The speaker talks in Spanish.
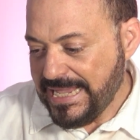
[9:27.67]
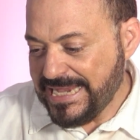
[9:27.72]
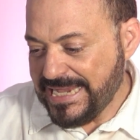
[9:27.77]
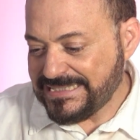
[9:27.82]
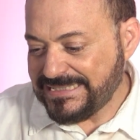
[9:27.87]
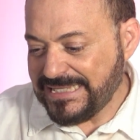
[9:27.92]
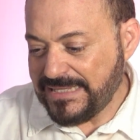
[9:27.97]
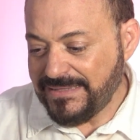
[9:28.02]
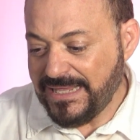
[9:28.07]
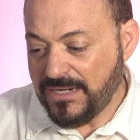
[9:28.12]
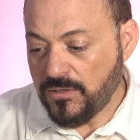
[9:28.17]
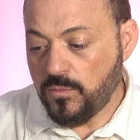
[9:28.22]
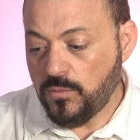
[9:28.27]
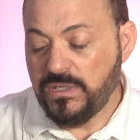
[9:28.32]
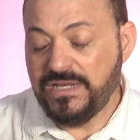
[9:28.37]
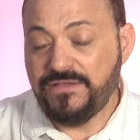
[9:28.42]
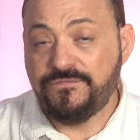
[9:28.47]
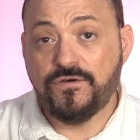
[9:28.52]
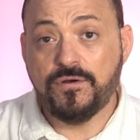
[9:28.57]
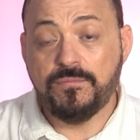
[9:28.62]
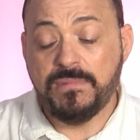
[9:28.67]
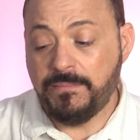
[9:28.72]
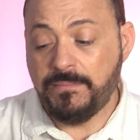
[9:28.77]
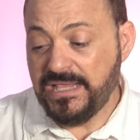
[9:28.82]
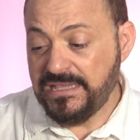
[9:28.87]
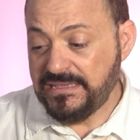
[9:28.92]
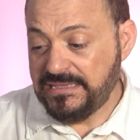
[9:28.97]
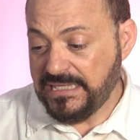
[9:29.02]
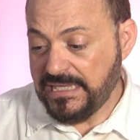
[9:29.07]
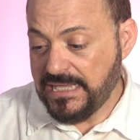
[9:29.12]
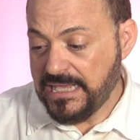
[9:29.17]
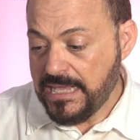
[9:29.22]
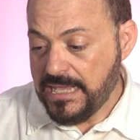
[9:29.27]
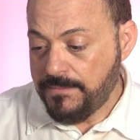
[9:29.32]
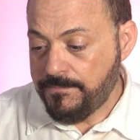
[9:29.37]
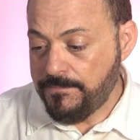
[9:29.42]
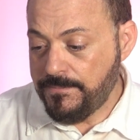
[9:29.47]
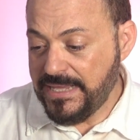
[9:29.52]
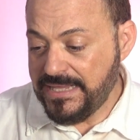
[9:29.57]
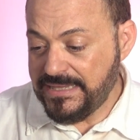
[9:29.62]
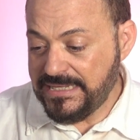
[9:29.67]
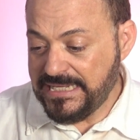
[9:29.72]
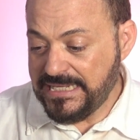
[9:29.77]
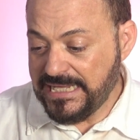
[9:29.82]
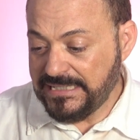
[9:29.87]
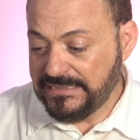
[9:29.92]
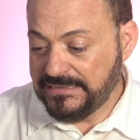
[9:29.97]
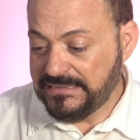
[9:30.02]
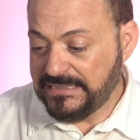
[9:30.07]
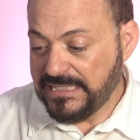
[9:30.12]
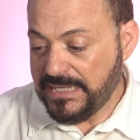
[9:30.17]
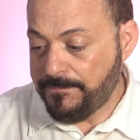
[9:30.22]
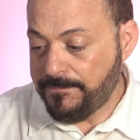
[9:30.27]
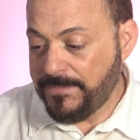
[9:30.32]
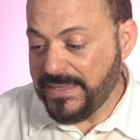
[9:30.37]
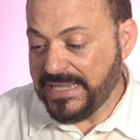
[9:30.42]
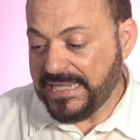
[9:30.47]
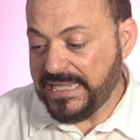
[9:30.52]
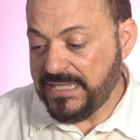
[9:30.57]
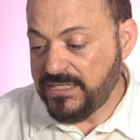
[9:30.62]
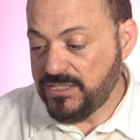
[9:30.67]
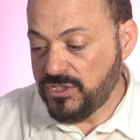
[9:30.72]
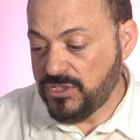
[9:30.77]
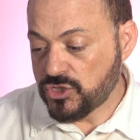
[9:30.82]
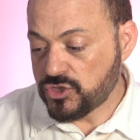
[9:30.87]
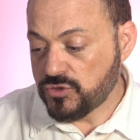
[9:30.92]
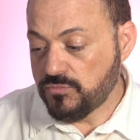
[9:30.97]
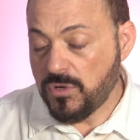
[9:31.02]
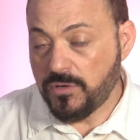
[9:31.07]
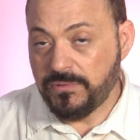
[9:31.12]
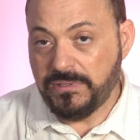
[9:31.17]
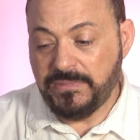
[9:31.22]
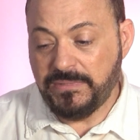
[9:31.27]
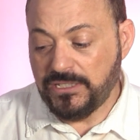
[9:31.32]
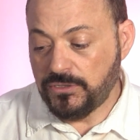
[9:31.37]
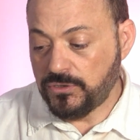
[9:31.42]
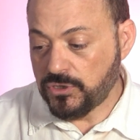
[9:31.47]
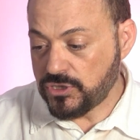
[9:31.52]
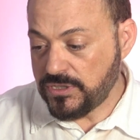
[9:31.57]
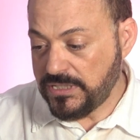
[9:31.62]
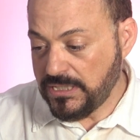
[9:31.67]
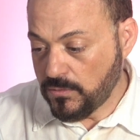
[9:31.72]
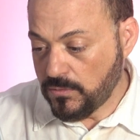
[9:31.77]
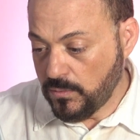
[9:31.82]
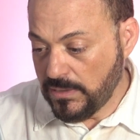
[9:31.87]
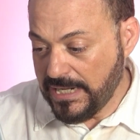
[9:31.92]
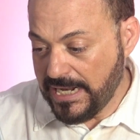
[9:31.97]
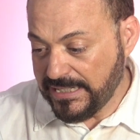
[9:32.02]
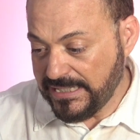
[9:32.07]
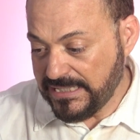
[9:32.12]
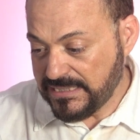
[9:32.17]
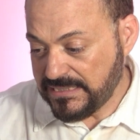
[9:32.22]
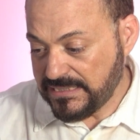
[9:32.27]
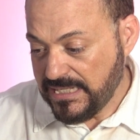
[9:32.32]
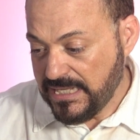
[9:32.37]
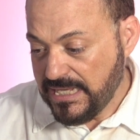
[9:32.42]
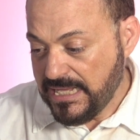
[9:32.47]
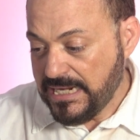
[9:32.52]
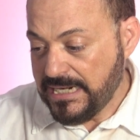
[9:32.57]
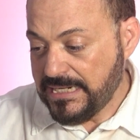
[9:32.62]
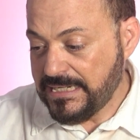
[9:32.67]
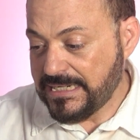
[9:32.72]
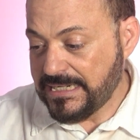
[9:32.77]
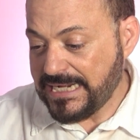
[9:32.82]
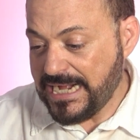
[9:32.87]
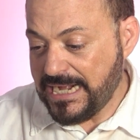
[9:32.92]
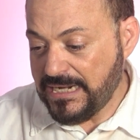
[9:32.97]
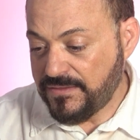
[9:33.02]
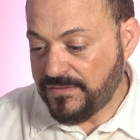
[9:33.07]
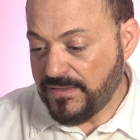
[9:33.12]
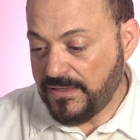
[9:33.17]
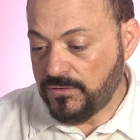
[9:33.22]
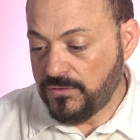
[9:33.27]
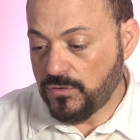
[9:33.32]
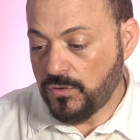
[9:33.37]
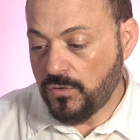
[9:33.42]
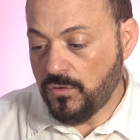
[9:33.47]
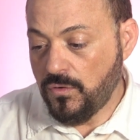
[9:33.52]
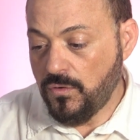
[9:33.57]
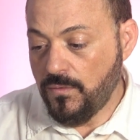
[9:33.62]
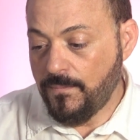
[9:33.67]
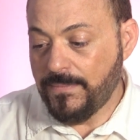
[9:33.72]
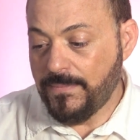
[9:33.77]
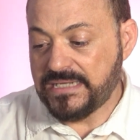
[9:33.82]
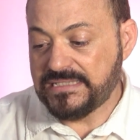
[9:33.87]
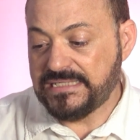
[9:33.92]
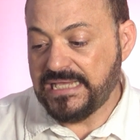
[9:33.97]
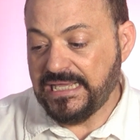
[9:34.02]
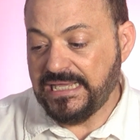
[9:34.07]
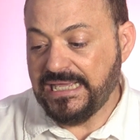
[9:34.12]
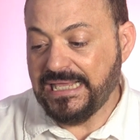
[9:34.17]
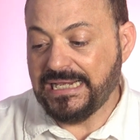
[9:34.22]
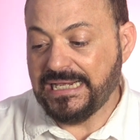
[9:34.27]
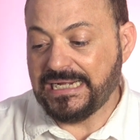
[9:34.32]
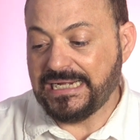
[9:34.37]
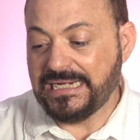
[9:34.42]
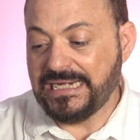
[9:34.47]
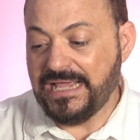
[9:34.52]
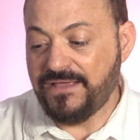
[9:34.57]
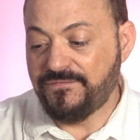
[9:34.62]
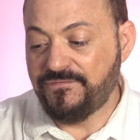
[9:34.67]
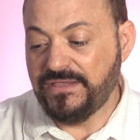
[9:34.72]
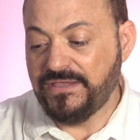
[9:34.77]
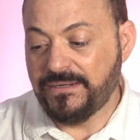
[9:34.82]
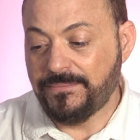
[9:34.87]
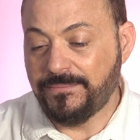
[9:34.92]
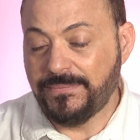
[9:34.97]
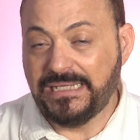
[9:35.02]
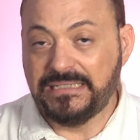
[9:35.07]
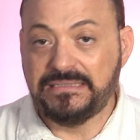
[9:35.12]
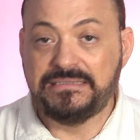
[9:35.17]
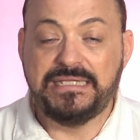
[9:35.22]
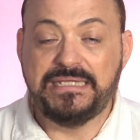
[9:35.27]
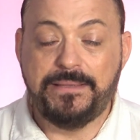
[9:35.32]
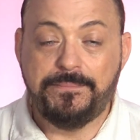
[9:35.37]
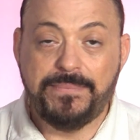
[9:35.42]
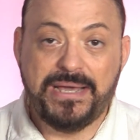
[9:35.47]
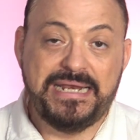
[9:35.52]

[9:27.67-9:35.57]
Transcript: extender uniformemente mediante pequeños movimientos circulares realizando un masaje reafirmante.